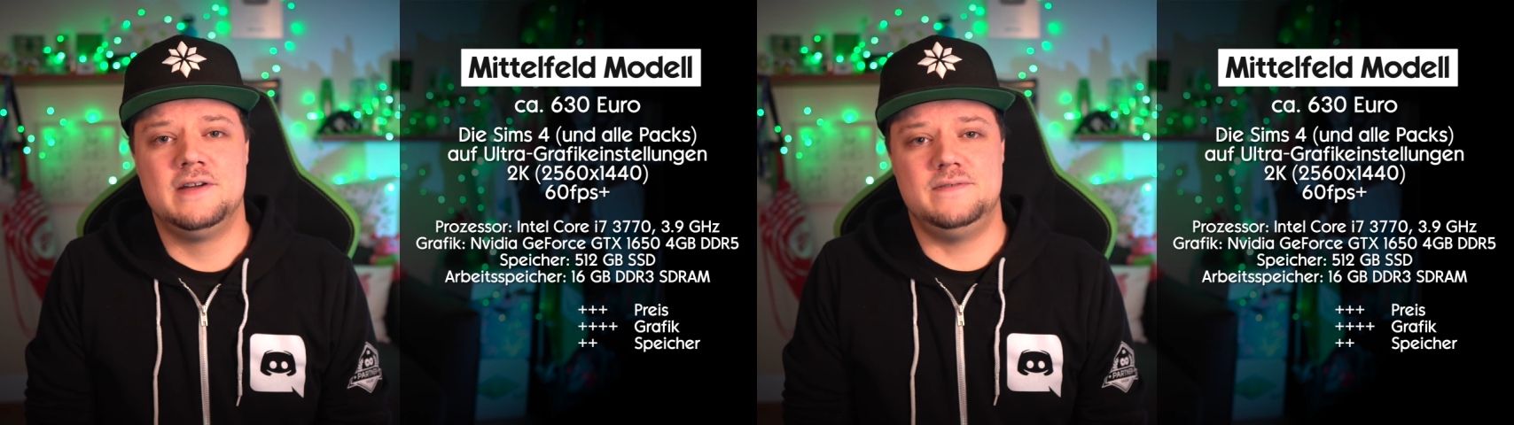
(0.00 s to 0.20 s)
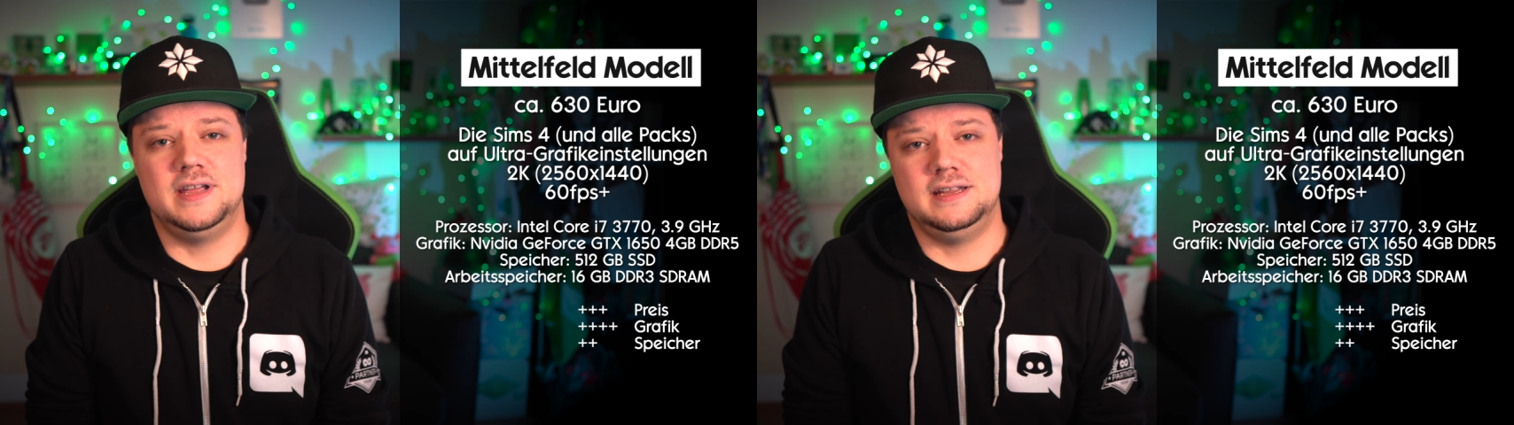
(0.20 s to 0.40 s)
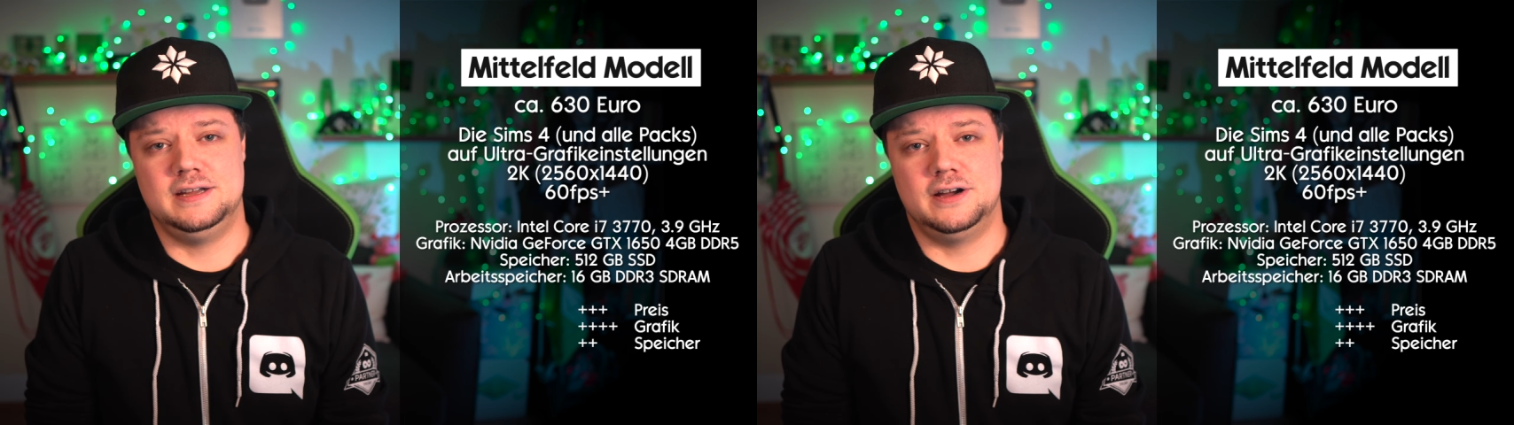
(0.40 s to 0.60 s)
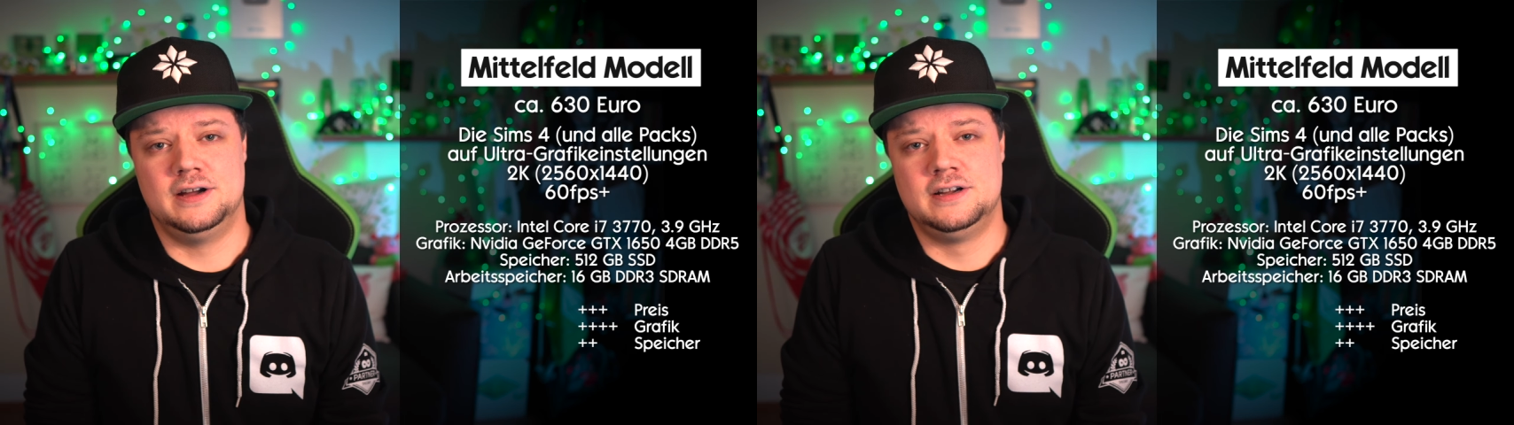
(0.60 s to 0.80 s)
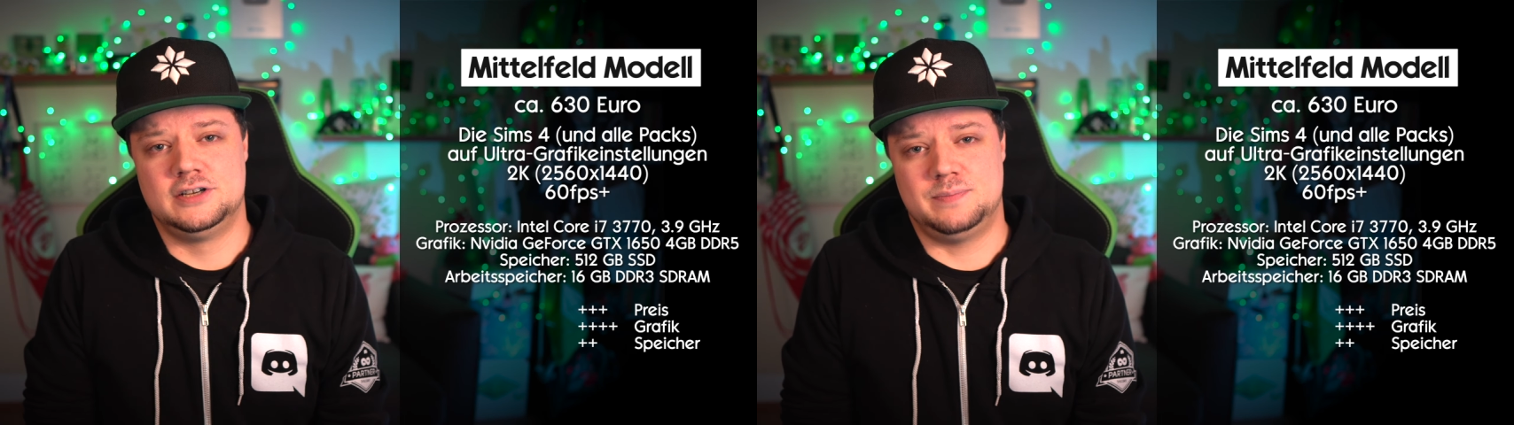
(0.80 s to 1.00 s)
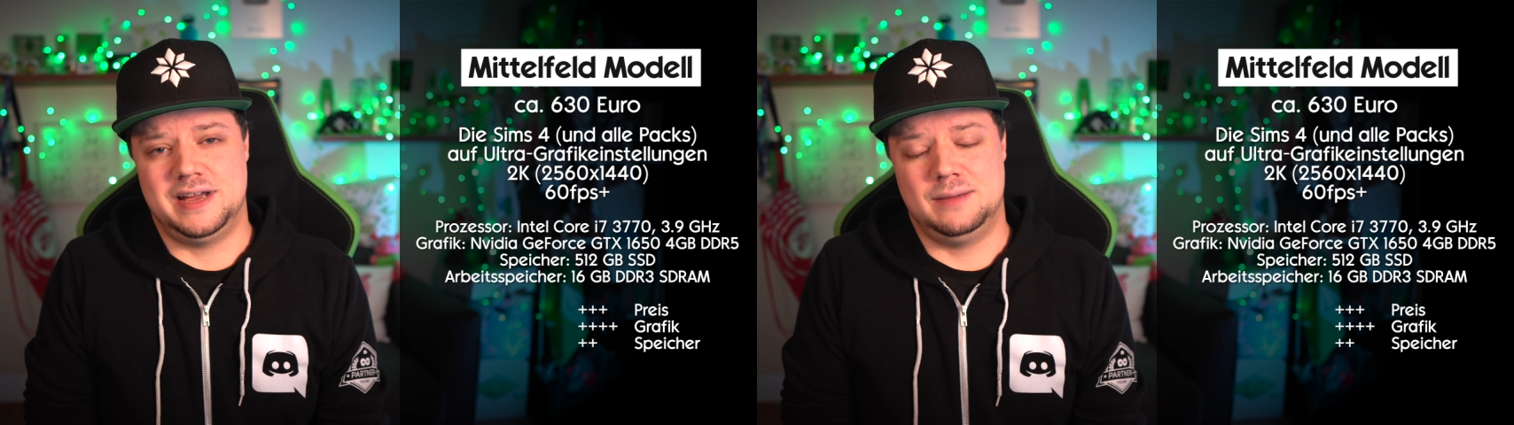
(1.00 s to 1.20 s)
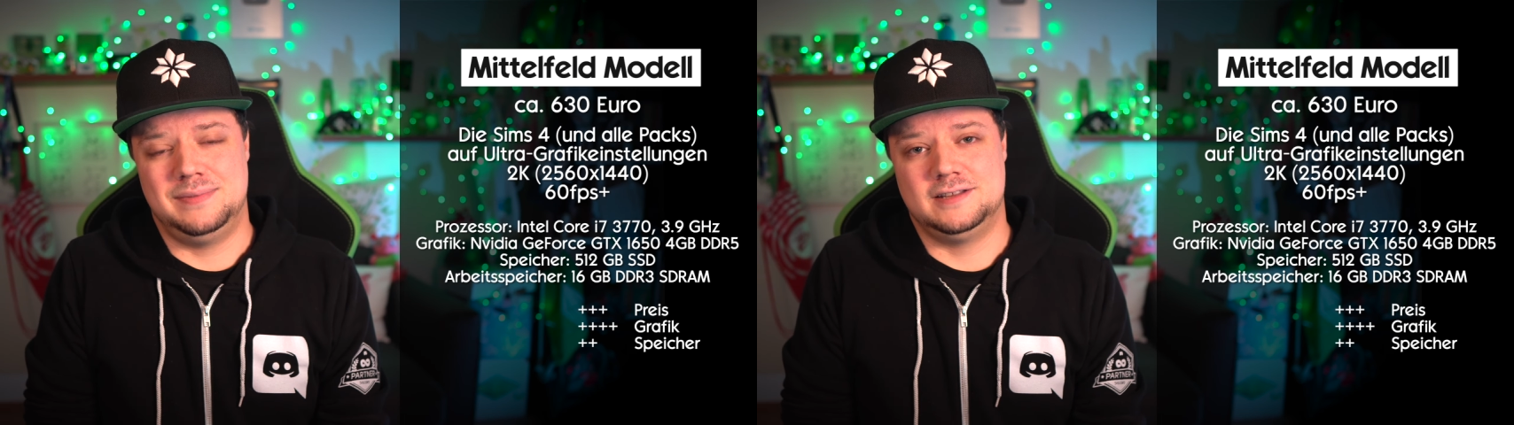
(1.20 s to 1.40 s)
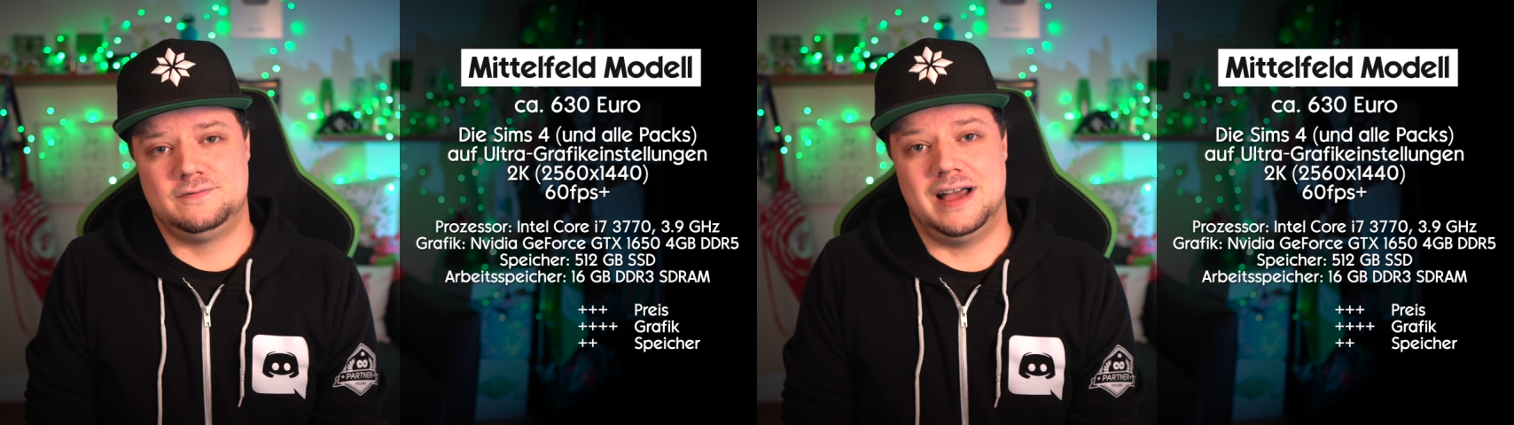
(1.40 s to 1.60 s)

weniger Speicherplatz,